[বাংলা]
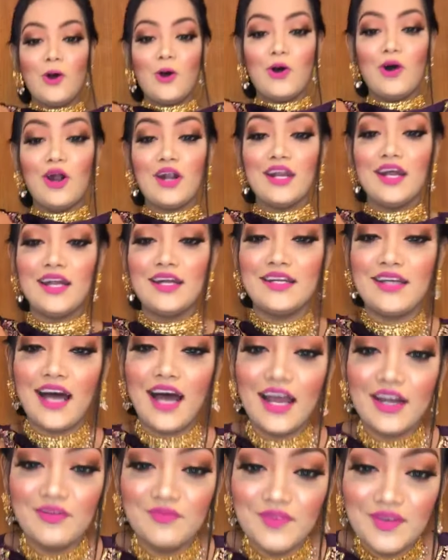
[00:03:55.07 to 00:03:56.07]
অর্ডার
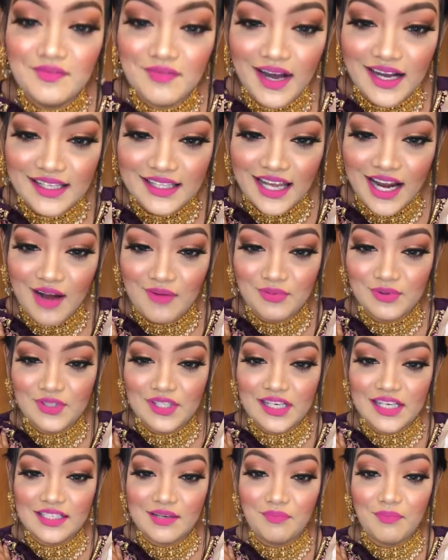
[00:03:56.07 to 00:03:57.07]
ডান মিম আপু
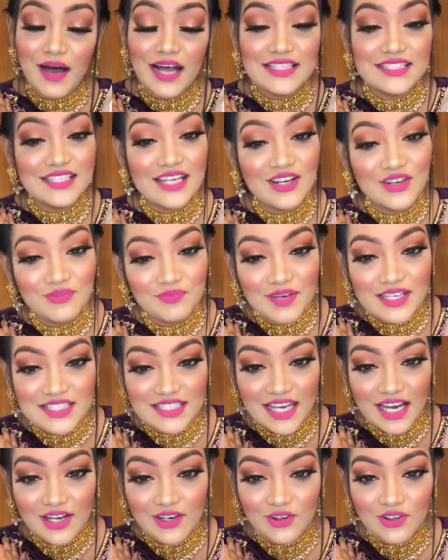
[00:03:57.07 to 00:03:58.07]
লিখেছে পাঁচটা গ্রুপে
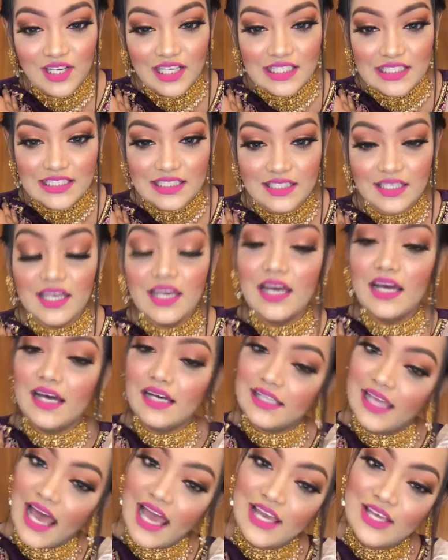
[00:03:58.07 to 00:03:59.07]
শেয়ার করেছি
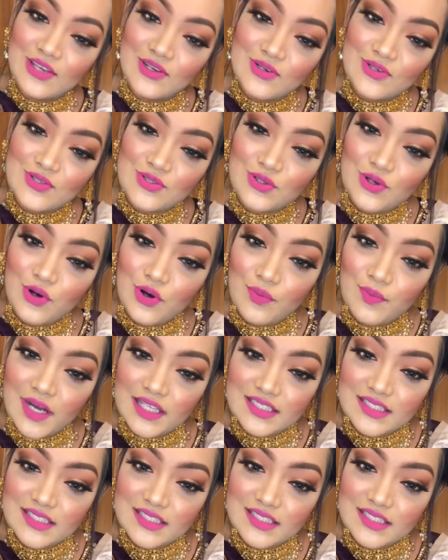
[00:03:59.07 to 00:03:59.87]
থ্যাংক ইউ সো মাচ